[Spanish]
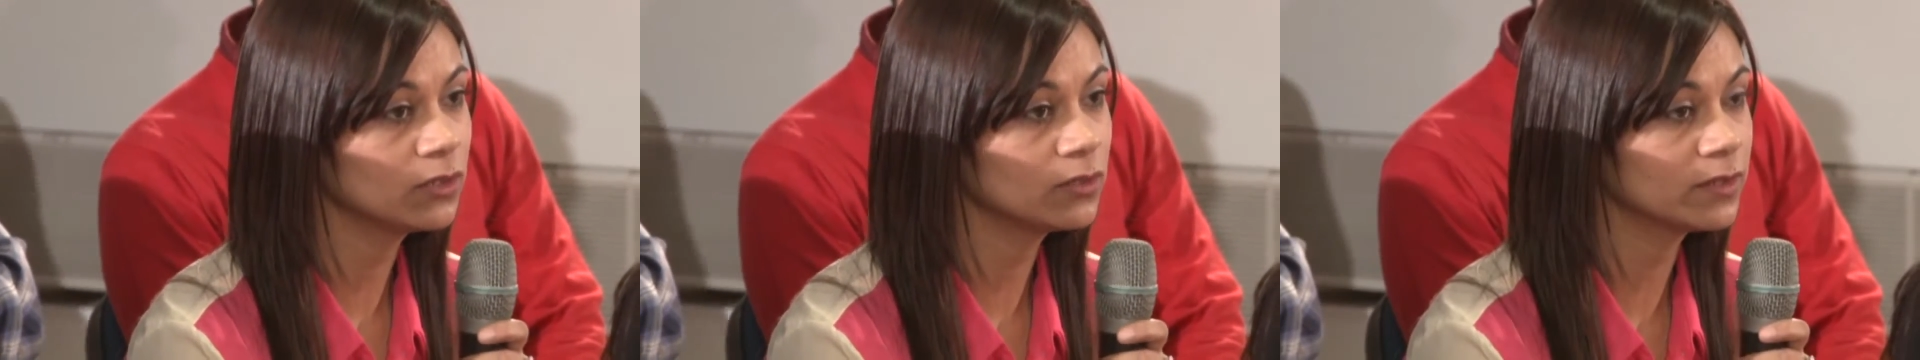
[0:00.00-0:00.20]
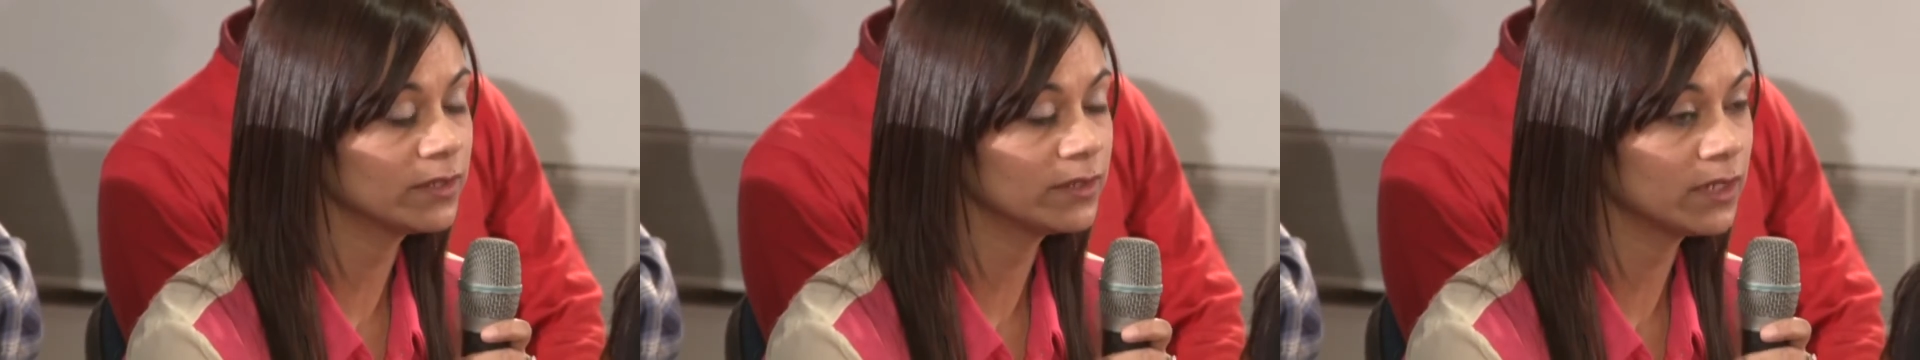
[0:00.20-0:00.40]

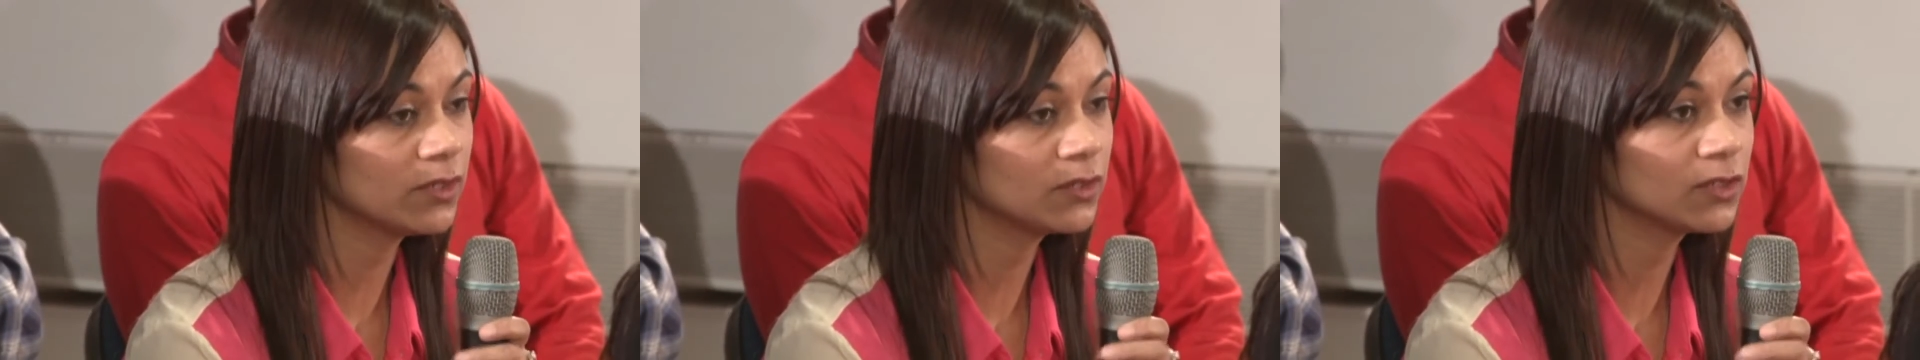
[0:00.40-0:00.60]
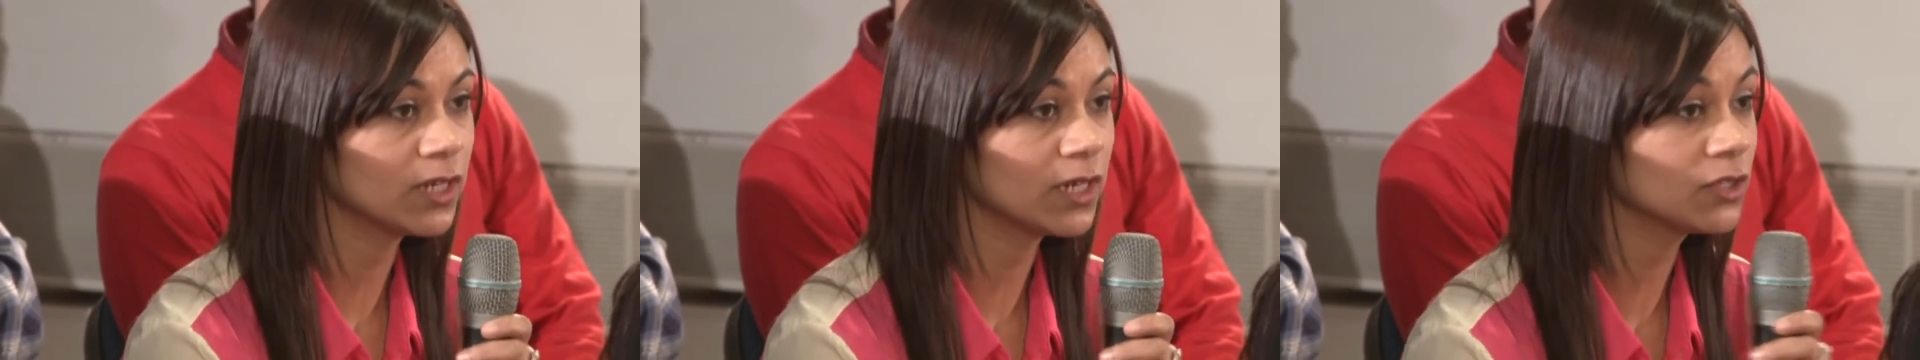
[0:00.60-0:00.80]
tengo
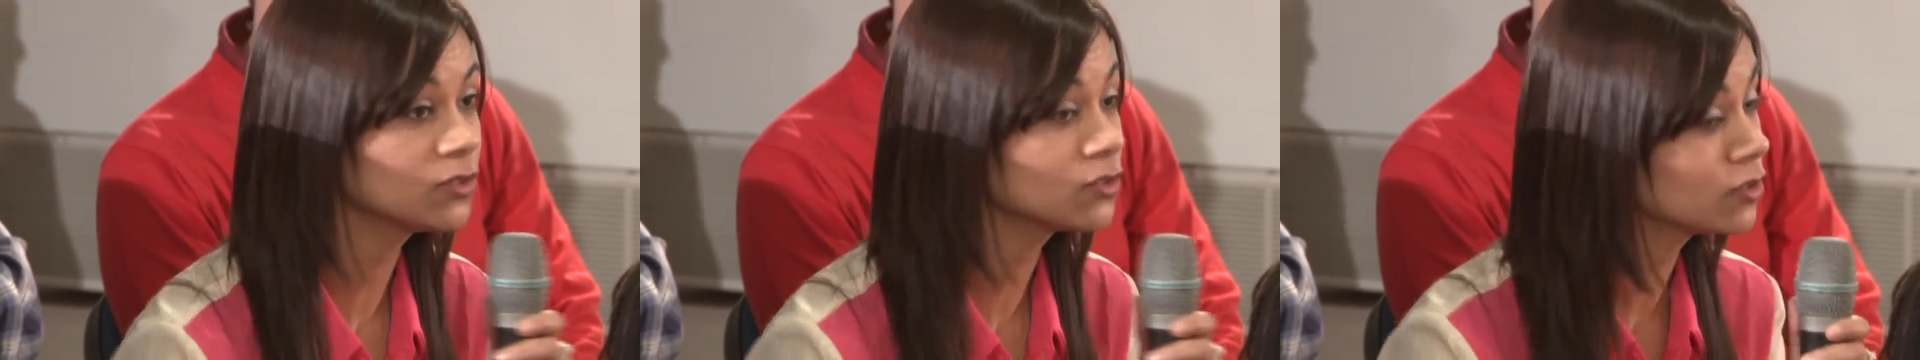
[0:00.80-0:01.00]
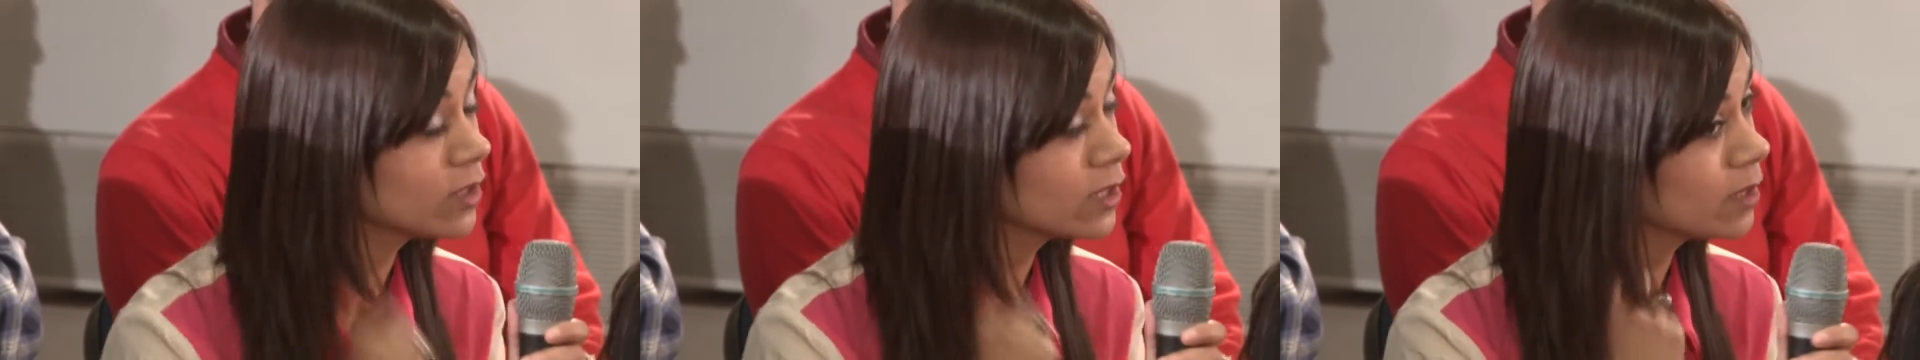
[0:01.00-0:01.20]
32
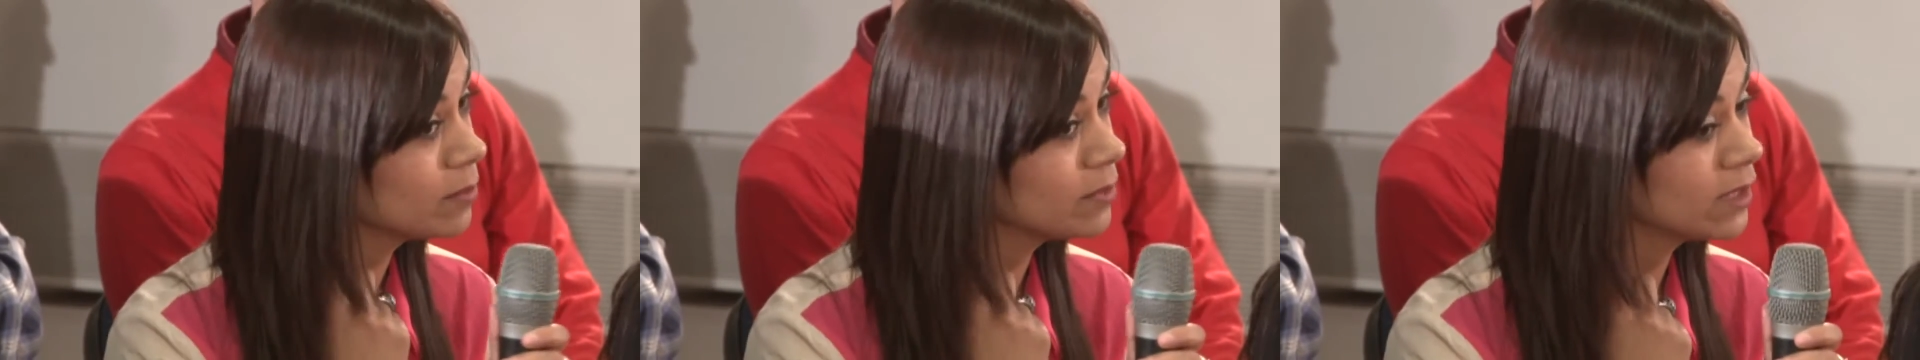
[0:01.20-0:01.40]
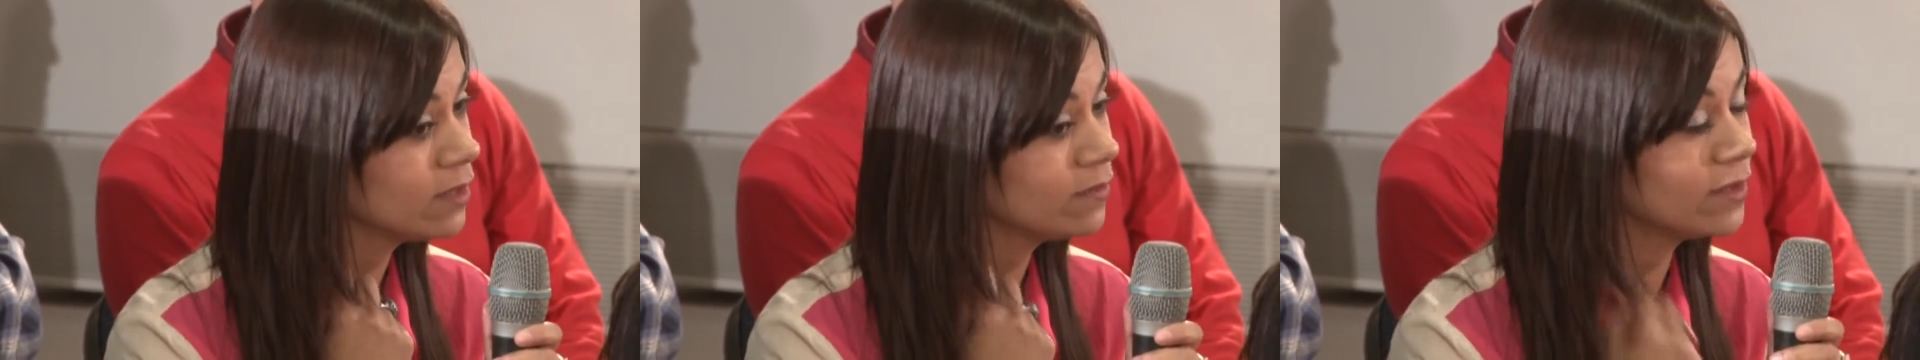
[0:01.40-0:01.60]
años, soy de
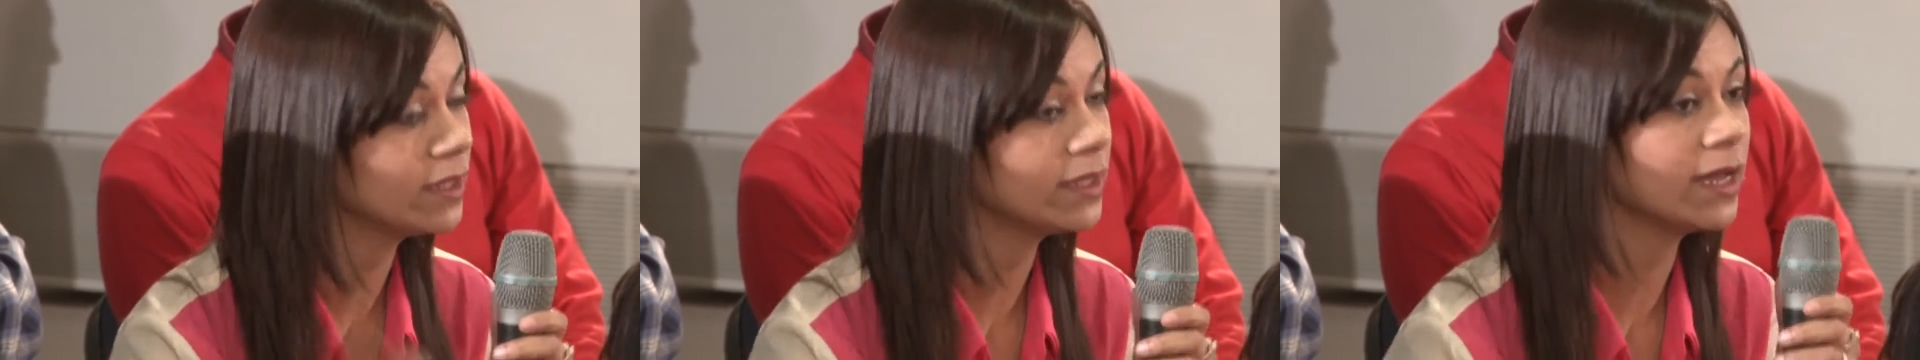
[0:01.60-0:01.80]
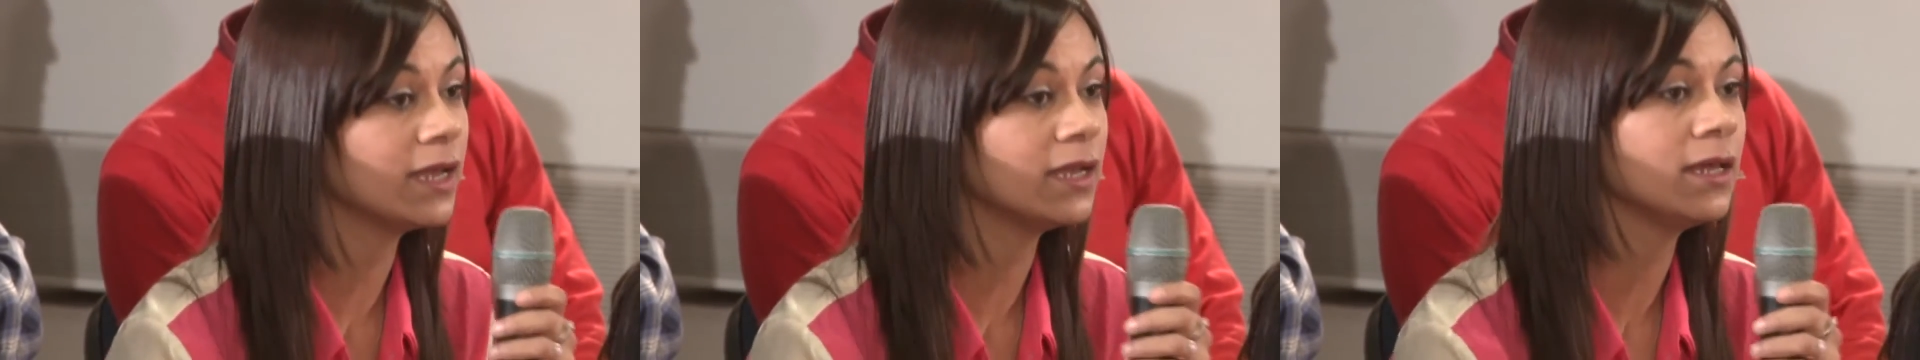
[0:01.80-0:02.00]
Capital
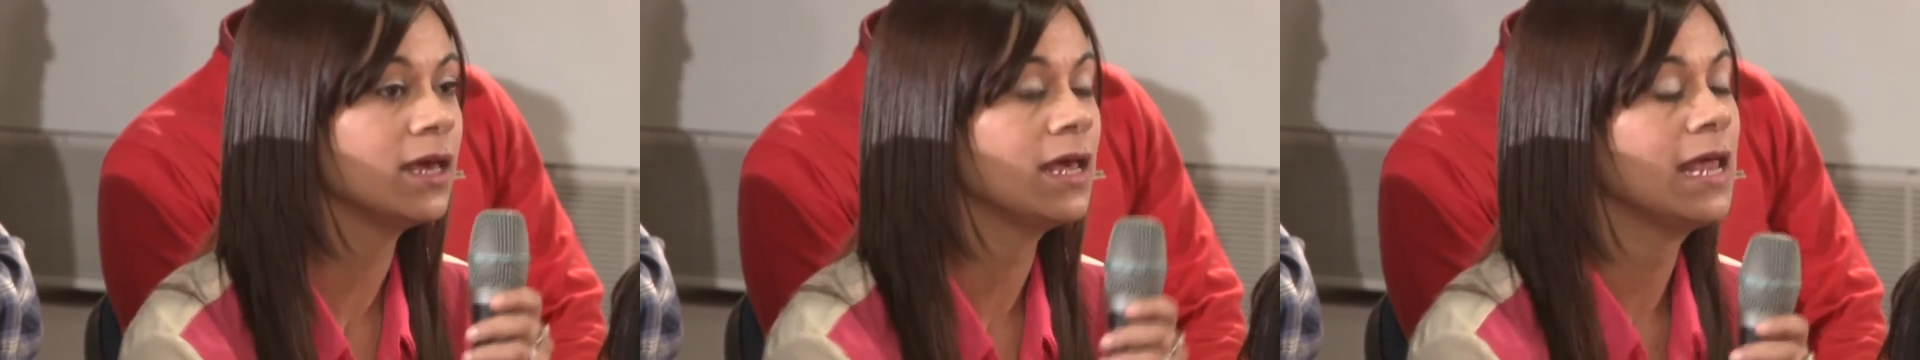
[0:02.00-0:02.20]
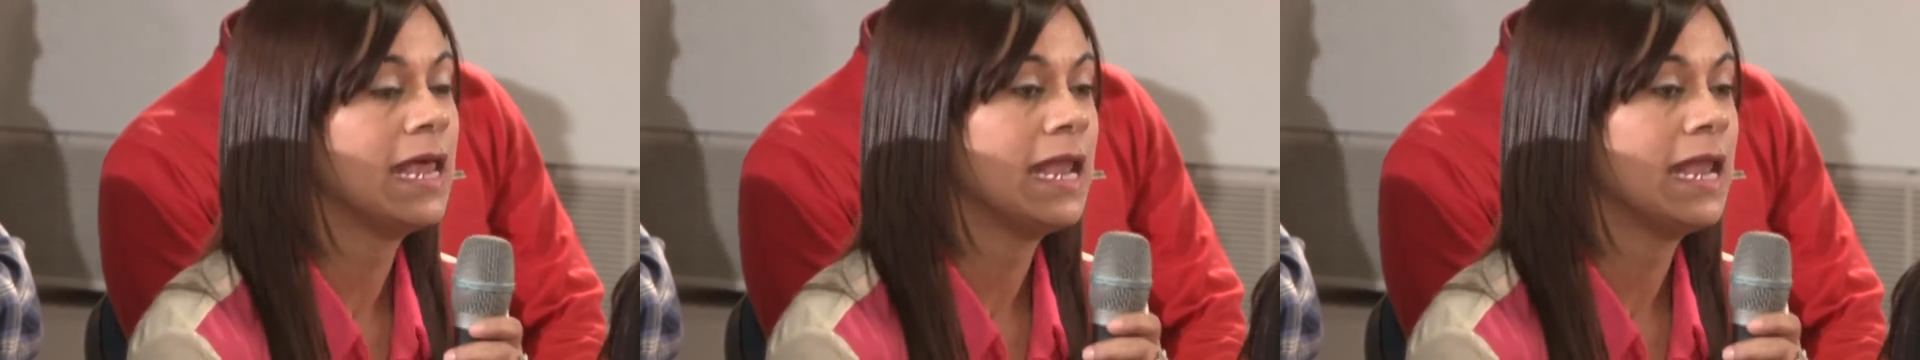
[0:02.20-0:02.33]
Federal.